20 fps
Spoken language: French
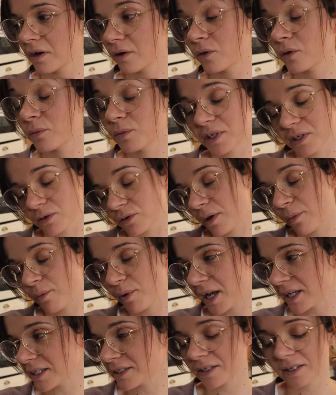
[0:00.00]
Oui, mais on n'a
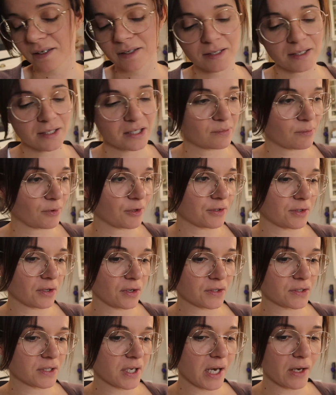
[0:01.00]
pas acheté de déguisement de
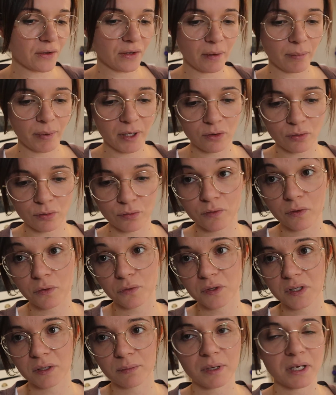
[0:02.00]
sorcière, on n'a pas trouvé,
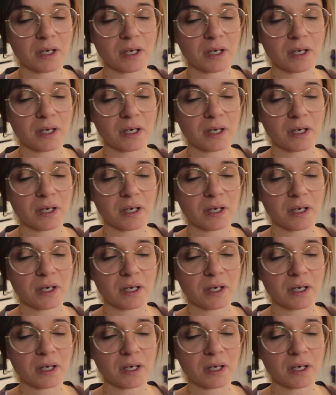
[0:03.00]
on s'est